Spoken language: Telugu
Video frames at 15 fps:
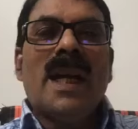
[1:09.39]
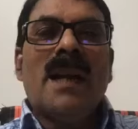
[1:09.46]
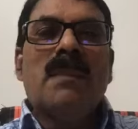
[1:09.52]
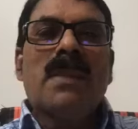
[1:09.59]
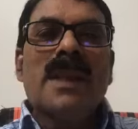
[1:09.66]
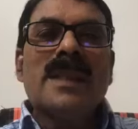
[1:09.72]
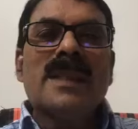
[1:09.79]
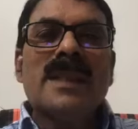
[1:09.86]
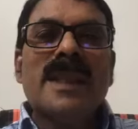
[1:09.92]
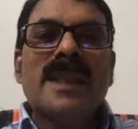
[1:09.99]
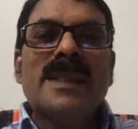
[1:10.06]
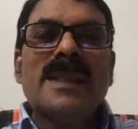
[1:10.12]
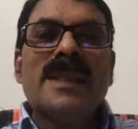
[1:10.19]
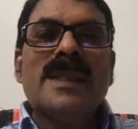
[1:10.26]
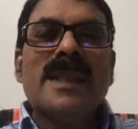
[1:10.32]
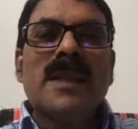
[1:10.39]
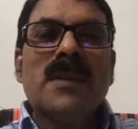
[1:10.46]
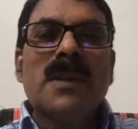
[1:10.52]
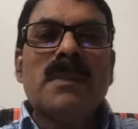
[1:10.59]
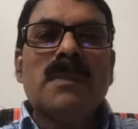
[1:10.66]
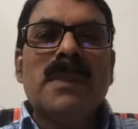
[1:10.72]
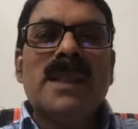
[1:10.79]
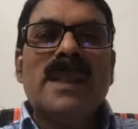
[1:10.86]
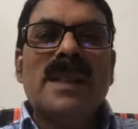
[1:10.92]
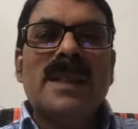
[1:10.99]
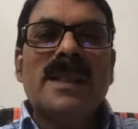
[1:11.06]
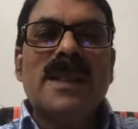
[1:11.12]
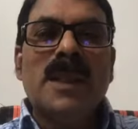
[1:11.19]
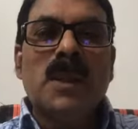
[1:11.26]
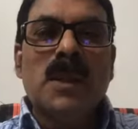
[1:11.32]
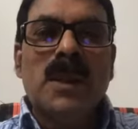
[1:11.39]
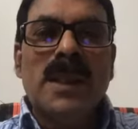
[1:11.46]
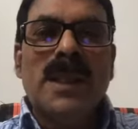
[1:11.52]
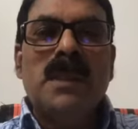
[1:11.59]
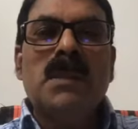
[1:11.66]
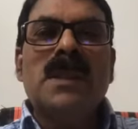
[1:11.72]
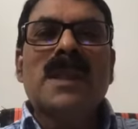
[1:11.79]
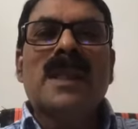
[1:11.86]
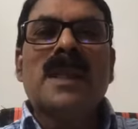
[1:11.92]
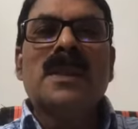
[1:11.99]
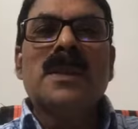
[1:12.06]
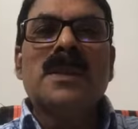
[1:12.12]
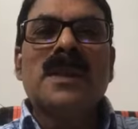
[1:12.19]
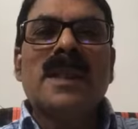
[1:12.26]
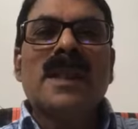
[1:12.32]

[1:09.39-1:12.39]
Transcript: ఆ పర్సనాలిటీ డెవలప్మెంట్ని తెలుగులో ఏమంటారు